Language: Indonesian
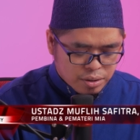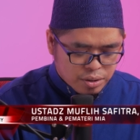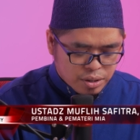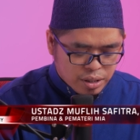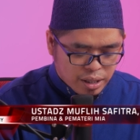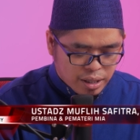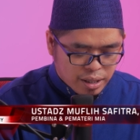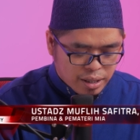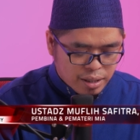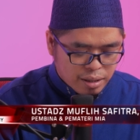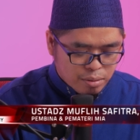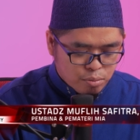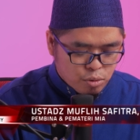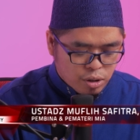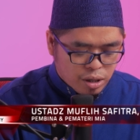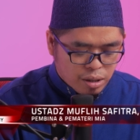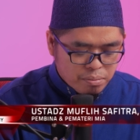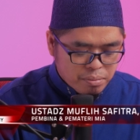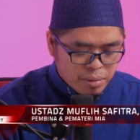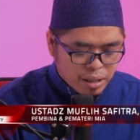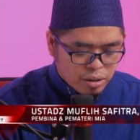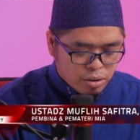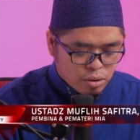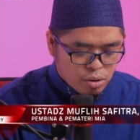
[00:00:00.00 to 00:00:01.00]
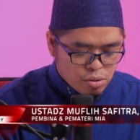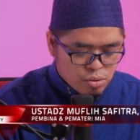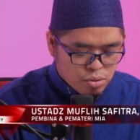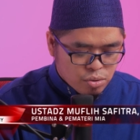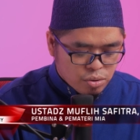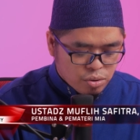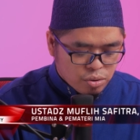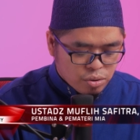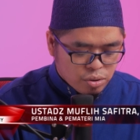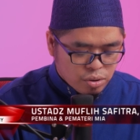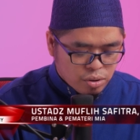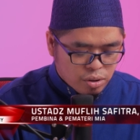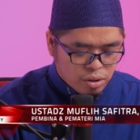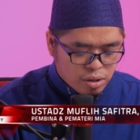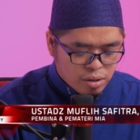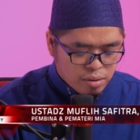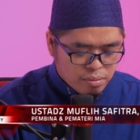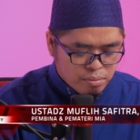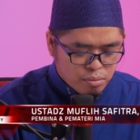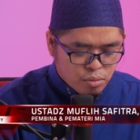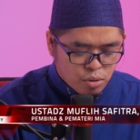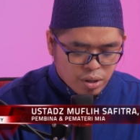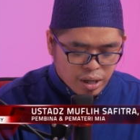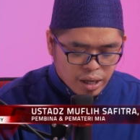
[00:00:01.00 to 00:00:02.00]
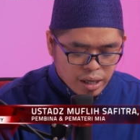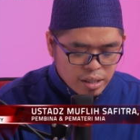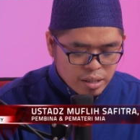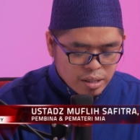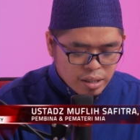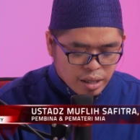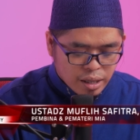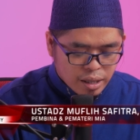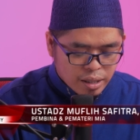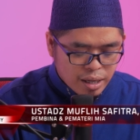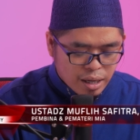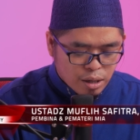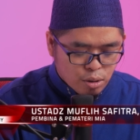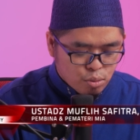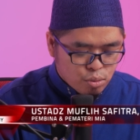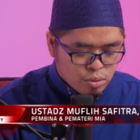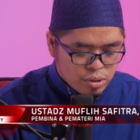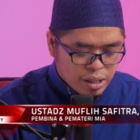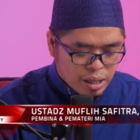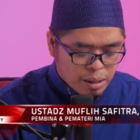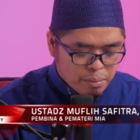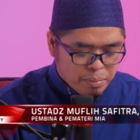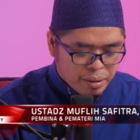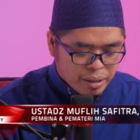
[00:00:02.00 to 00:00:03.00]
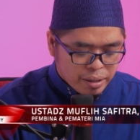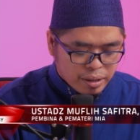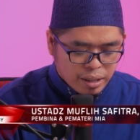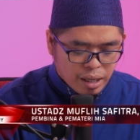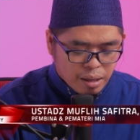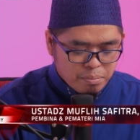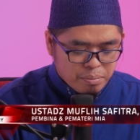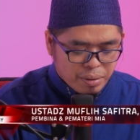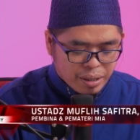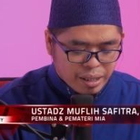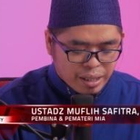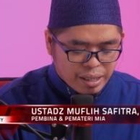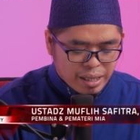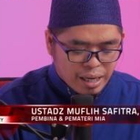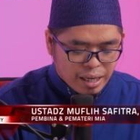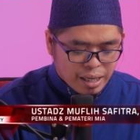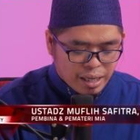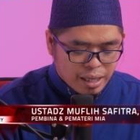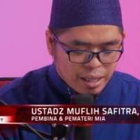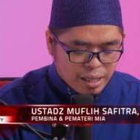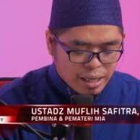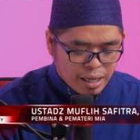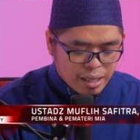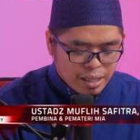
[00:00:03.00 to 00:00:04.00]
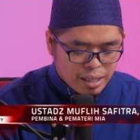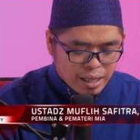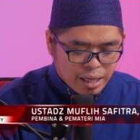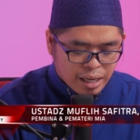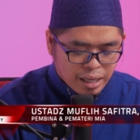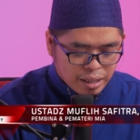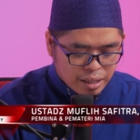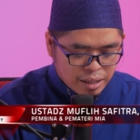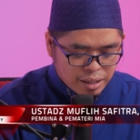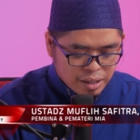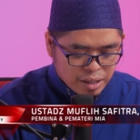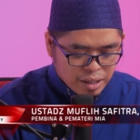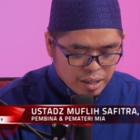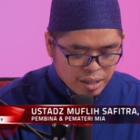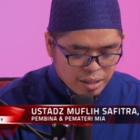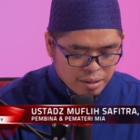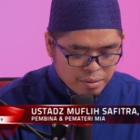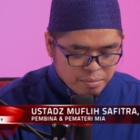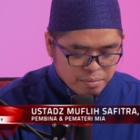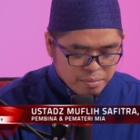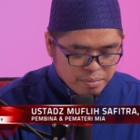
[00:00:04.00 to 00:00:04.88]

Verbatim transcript: syahadat Muhammad Rasulullah bukan sekadar ucapan tanpa keyakinan di hati.